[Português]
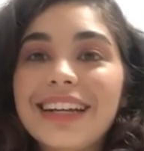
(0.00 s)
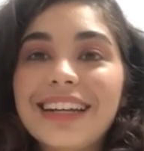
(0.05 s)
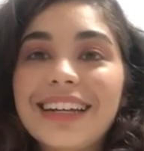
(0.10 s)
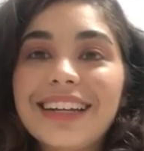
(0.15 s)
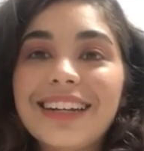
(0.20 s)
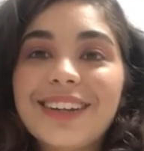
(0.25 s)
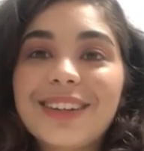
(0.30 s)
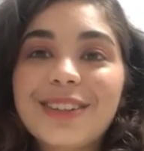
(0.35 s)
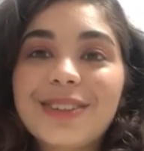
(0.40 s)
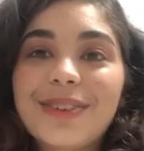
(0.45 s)

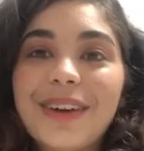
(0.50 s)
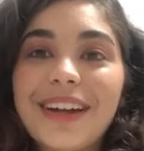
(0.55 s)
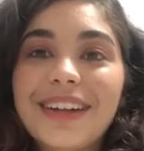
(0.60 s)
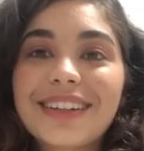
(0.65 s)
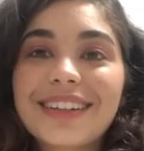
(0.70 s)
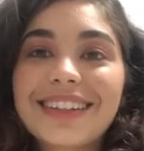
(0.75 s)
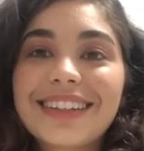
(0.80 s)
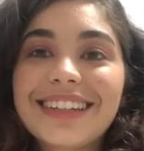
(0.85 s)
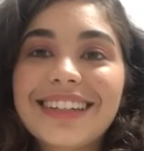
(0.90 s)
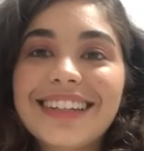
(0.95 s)
e eu
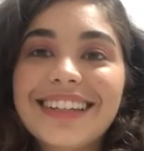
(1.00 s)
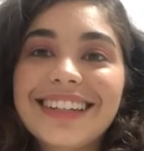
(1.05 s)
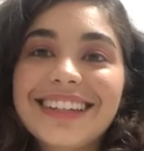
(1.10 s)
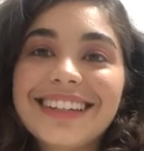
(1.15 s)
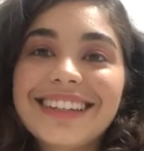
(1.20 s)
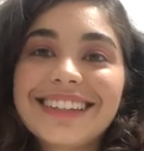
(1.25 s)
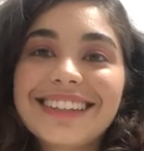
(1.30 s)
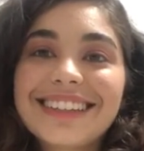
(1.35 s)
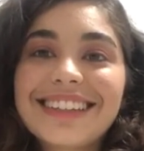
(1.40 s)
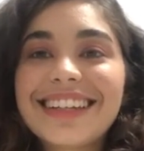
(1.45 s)
espero que,
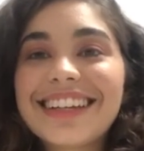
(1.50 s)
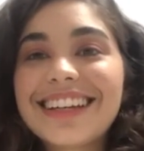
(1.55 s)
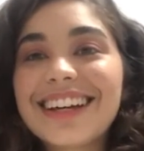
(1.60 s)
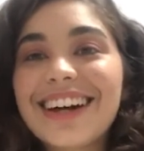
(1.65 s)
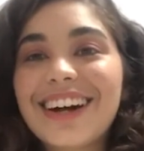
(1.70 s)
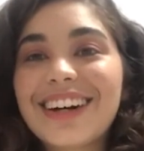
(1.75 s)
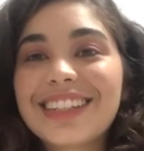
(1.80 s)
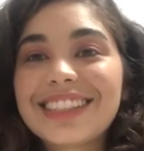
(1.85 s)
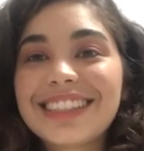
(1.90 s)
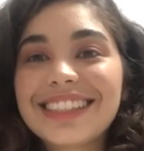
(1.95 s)
que
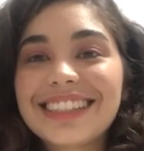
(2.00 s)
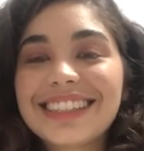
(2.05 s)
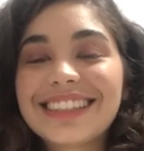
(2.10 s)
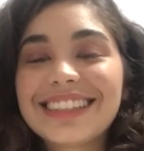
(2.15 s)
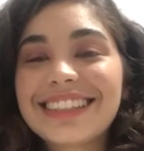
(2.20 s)
gostem.